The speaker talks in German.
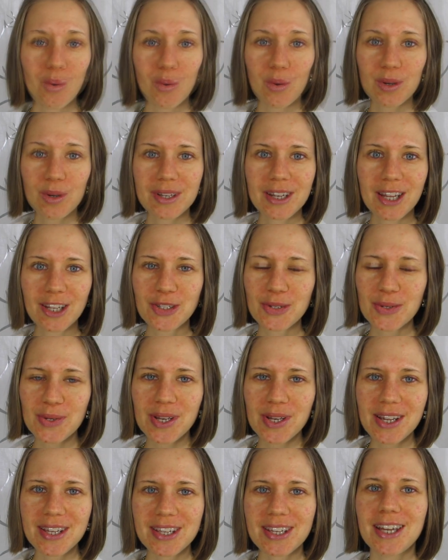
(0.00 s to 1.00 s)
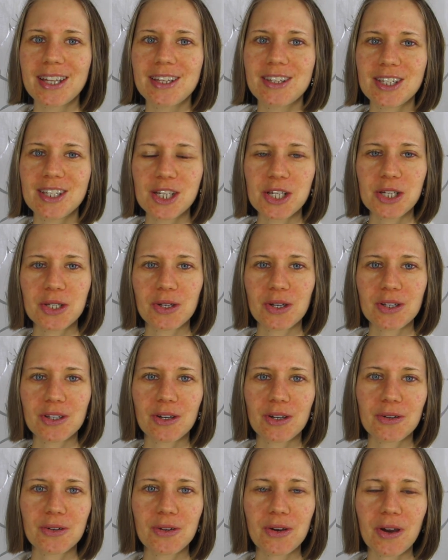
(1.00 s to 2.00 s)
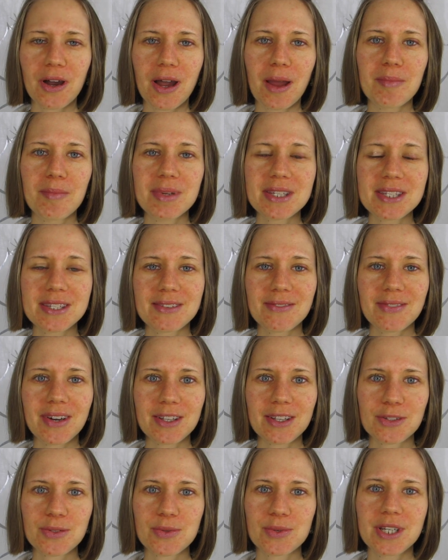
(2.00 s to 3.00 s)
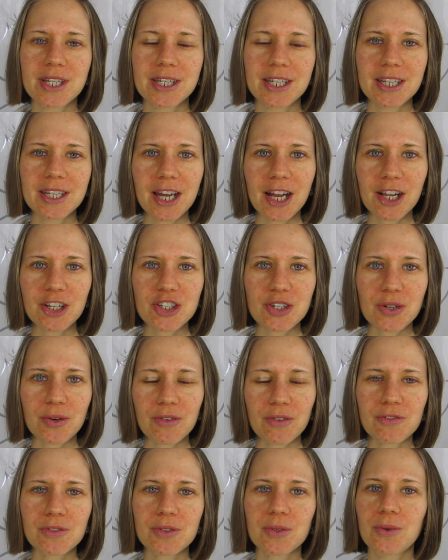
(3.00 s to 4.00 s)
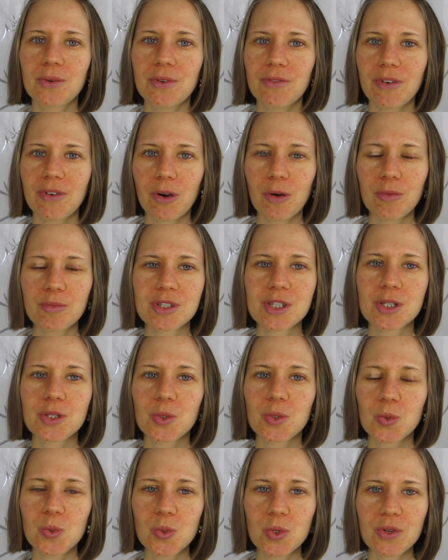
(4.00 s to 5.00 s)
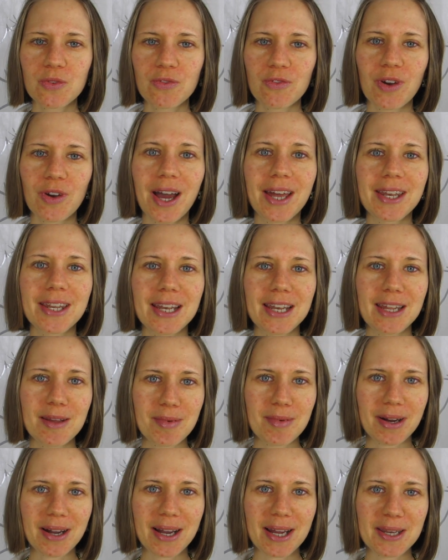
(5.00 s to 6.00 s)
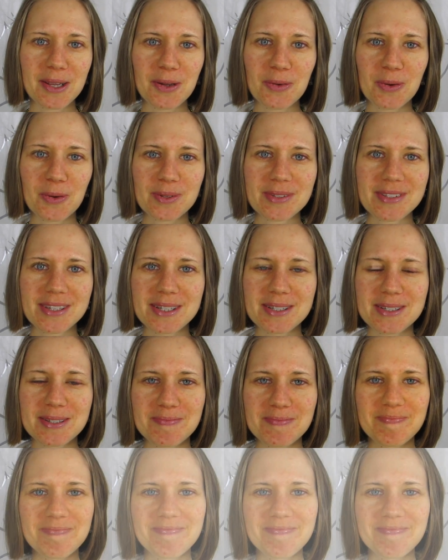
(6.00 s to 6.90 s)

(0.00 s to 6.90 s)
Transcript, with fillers: Und natürlich erzähle ich euch auch noch ein bisschen was zu den Inhaltsstoffen und warum sie so gut für eine Leberreinigung sind.